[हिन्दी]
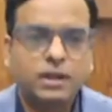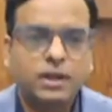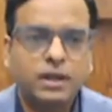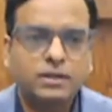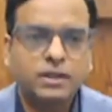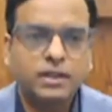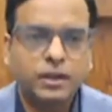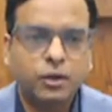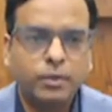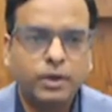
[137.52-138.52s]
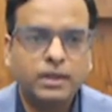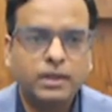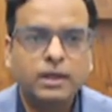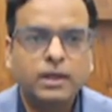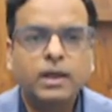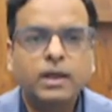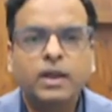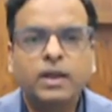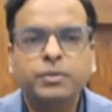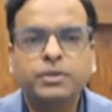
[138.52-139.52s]
तक का करेक्शन देखने को मिला था
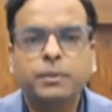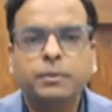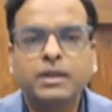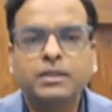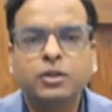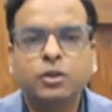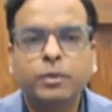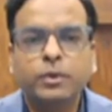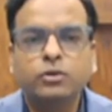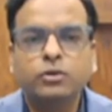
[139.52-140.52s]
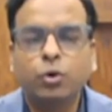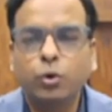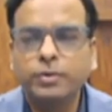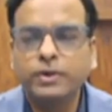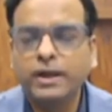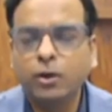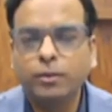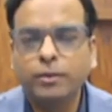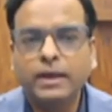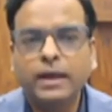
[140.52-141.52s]
लेकिन पिछले पाँच छह दिनों में कुछ होप देखने को
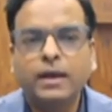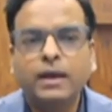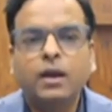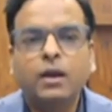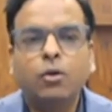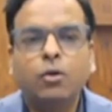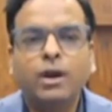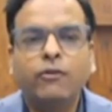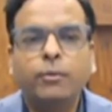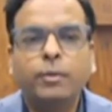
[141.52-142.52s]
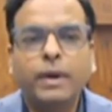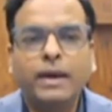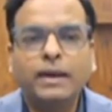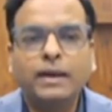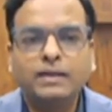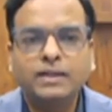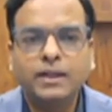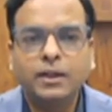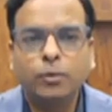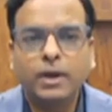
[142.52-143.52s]
मिली है लोअर लेवल पे बाइंग इंटरेस्ट
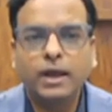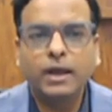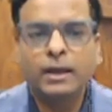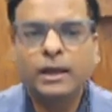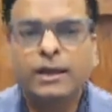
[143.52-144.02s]
देखने को मिला है